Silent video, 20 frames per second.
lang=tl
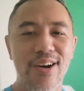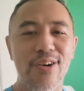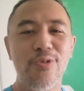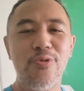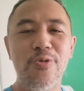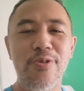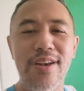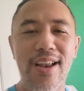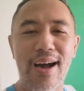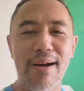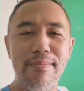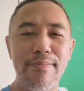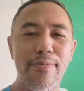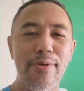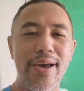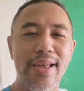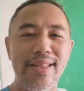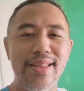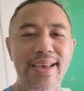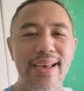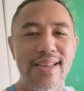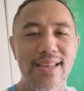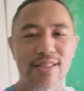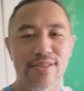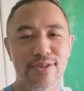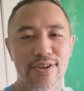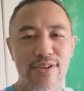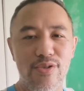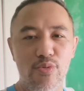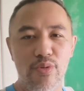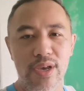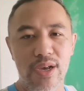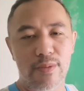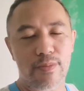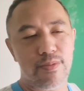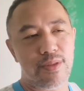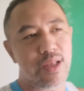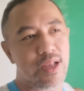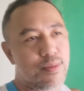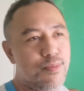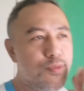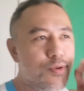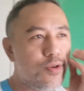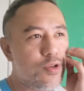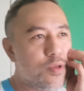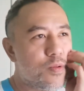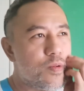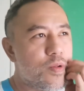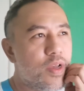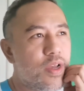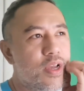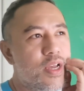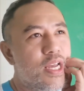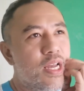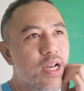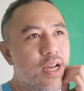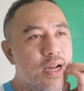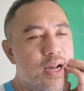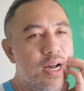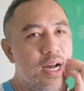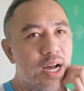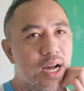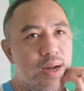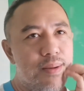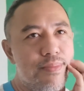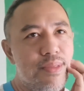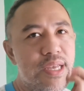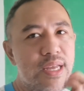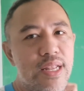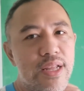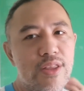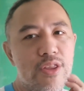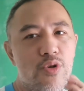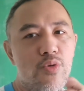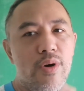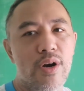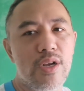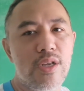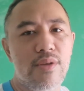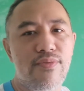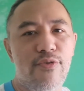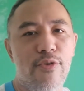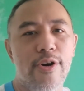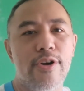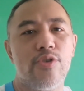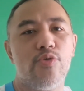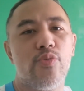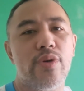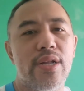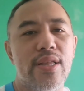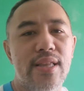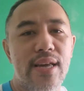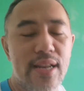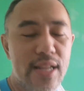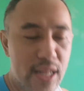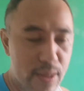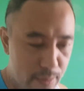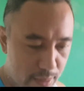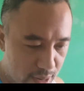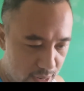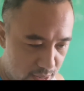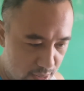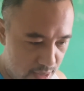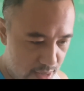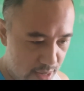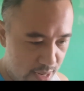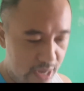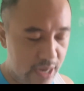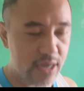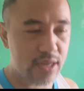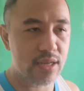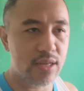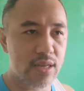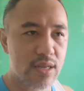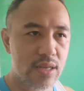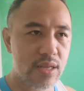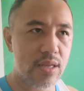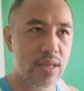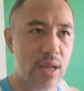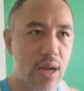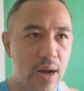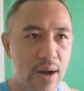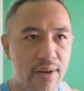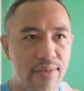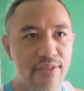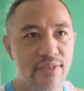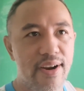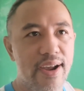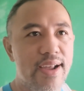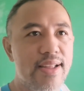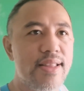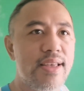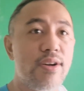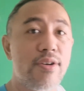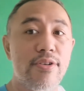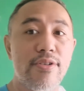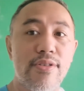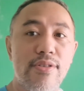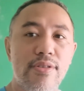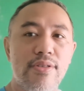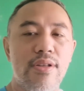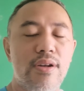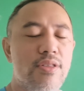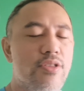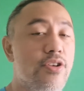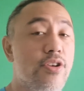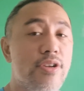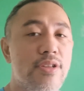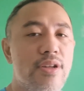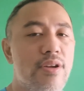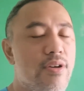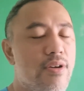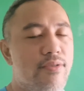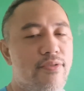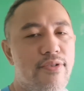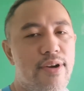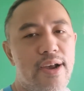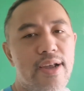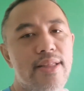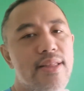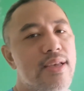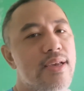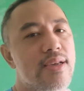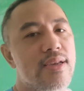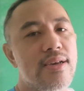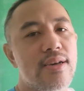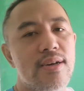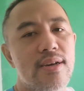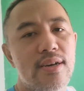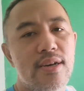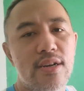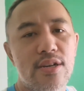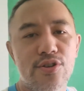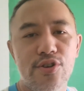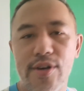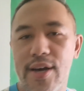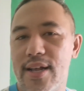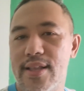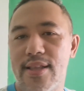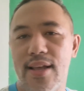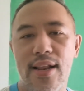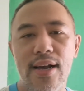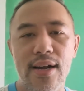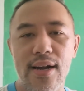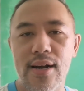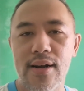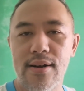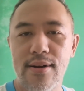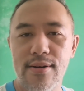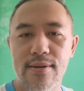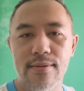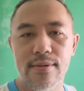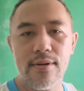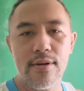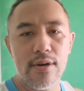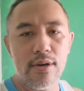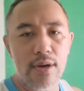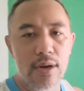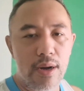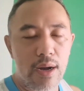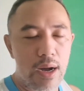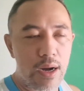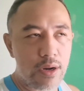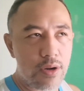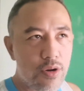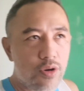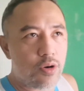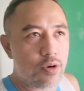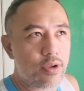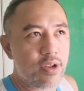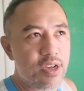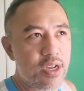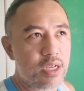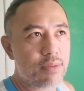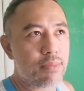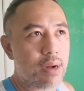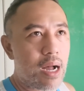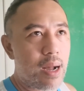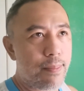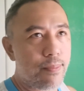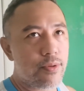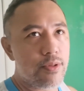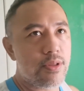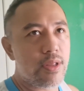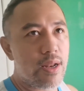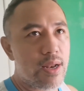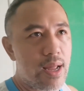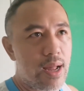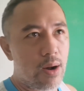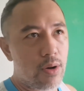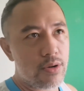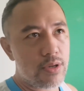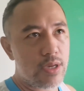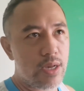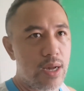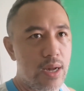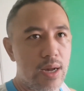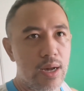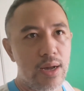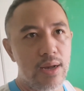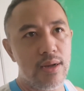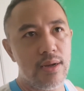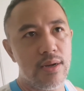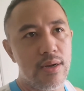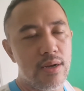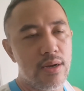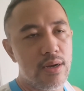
ng ulam pwede sa third week. Tapos, um, nearing towards fourth week na rin naman next uh, Friday or Thursday or Friday. So yan, talagang ang goal is makapunta na ako sa